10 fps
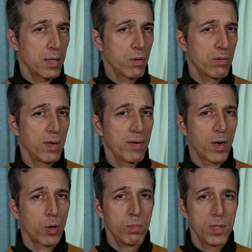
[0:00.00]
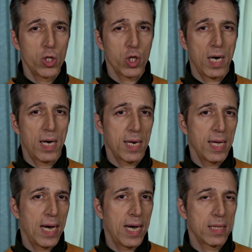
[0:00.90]
doveva
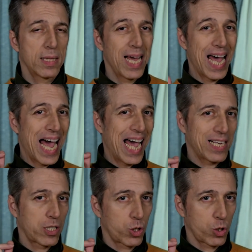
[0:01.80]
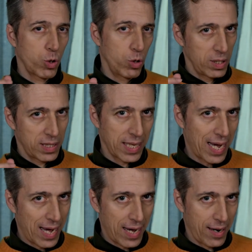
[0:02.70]
cominciare ad
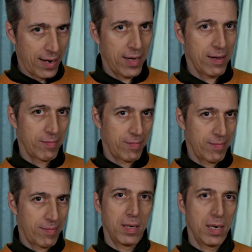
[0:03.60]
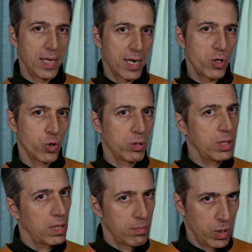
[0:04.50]
ascoltare le
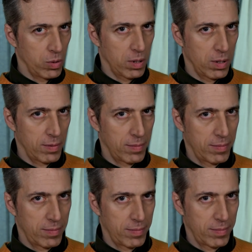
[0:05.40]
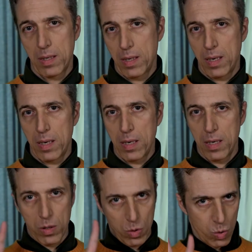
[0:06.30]
ragioni del mondo
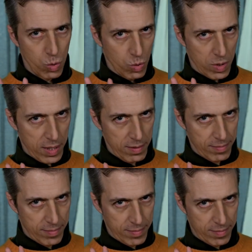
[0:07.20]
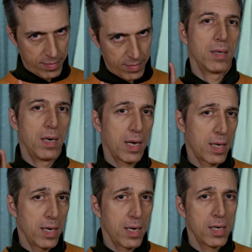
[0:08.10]
e 2. La
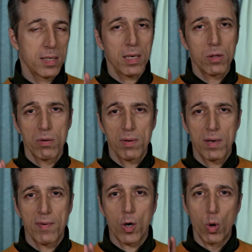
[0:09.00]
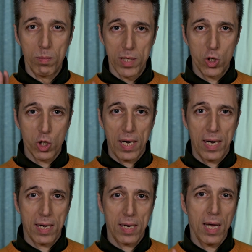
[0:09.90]
Chiesa doveva
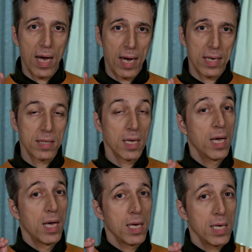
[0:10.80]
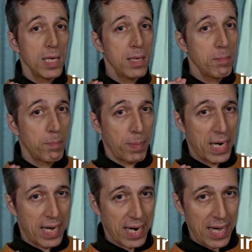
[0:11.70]
cominciare ad
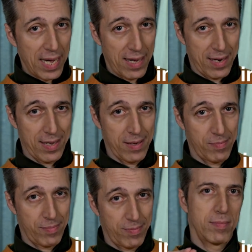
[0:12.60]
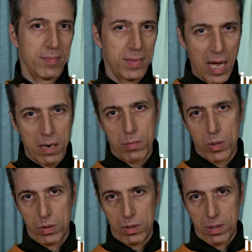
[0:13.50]
imparare dal
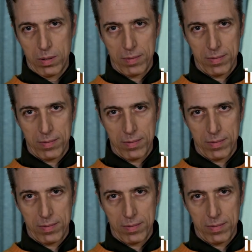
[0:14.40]
mondo.